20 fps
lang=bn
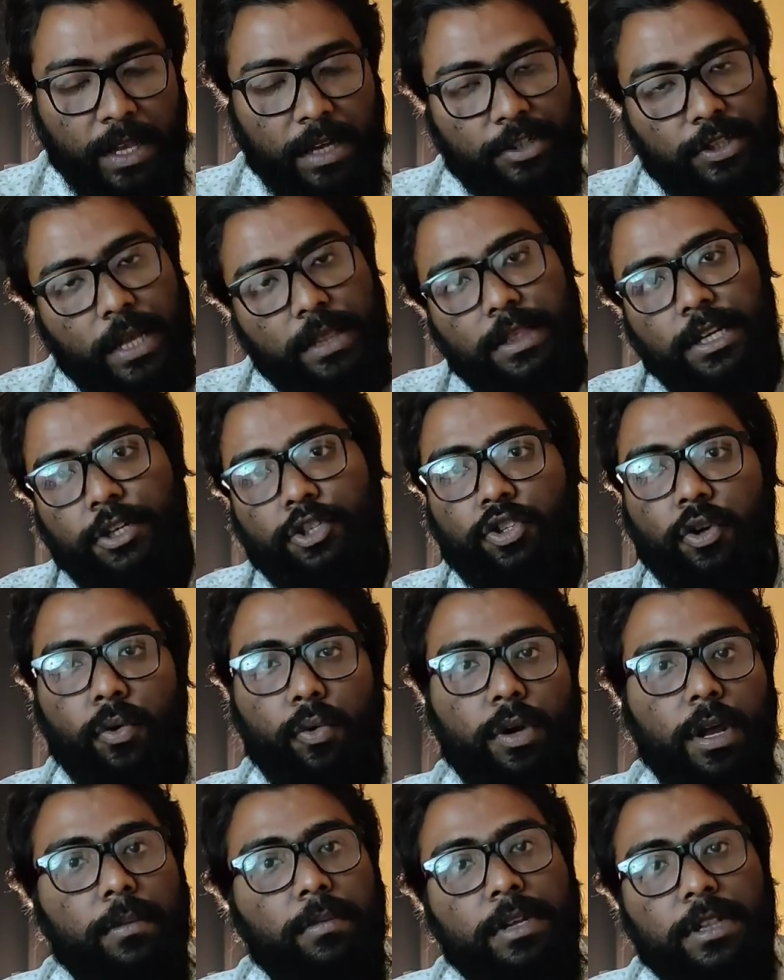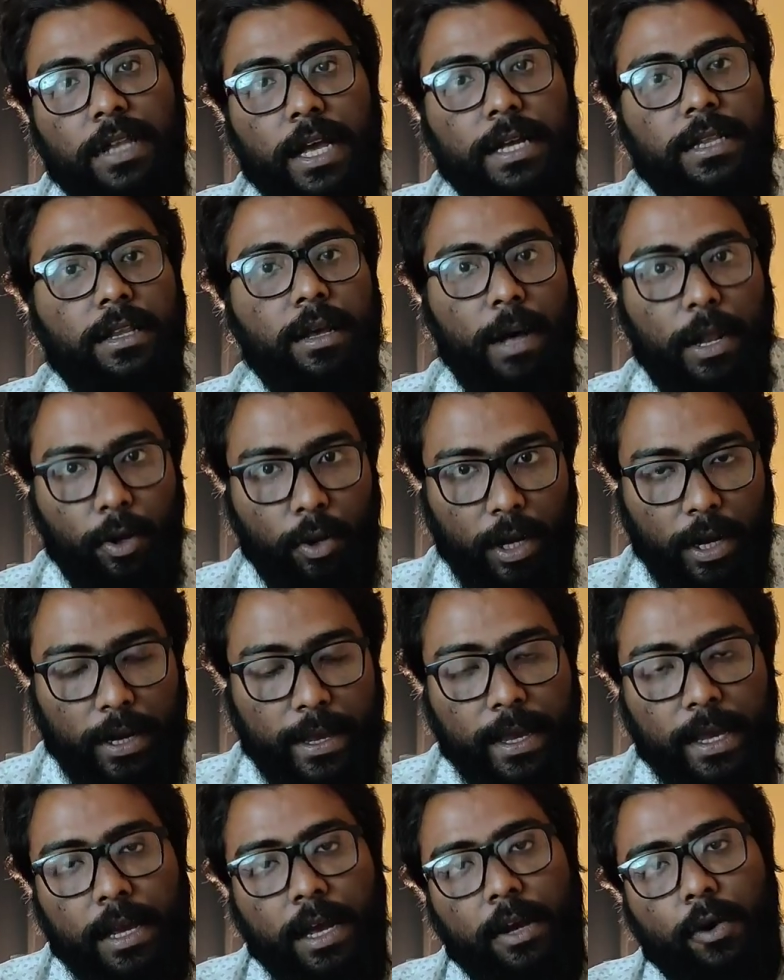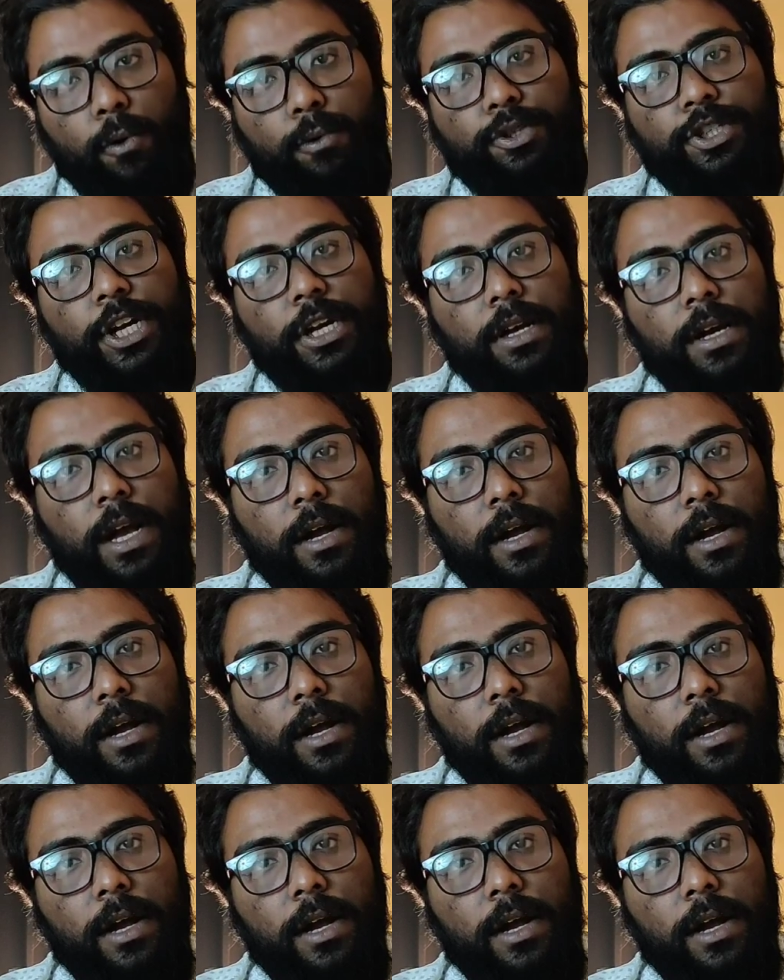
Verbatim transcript: সেই দৃশ্যগুলো এমনি দেখতে ভালো লাগে কৌশিক